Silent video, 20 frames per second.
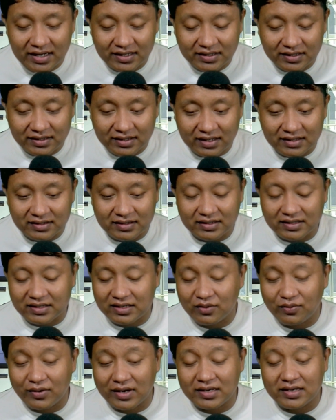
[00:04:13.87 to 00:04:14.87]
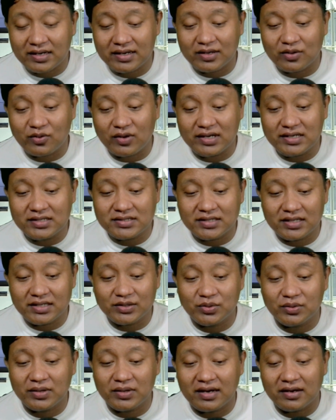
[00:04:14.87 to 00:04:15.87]
hakikatnya keluar dari koalisi
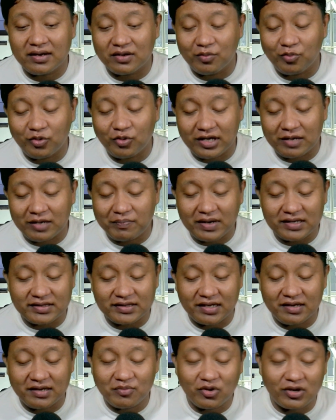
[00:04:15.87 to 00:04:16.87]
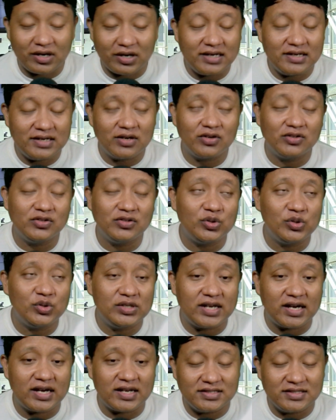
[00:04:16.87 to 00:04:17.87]
itu lalu kemudian Partai Demokrat
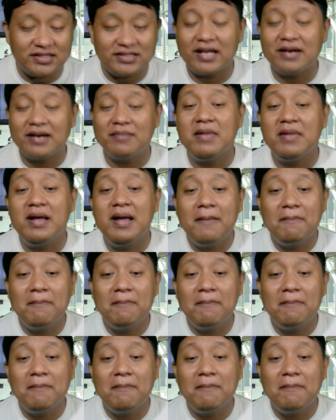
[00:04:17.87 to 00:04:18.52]
turun-turun drastis dan